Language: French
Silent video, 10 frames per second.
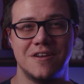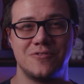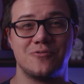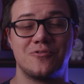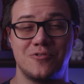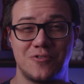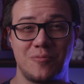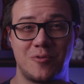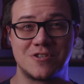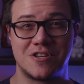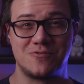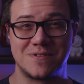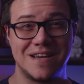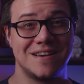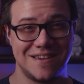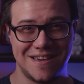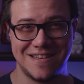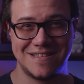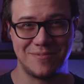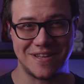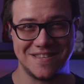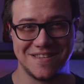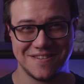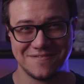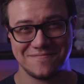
Donc le temps de brancher tout ça et c'est parti.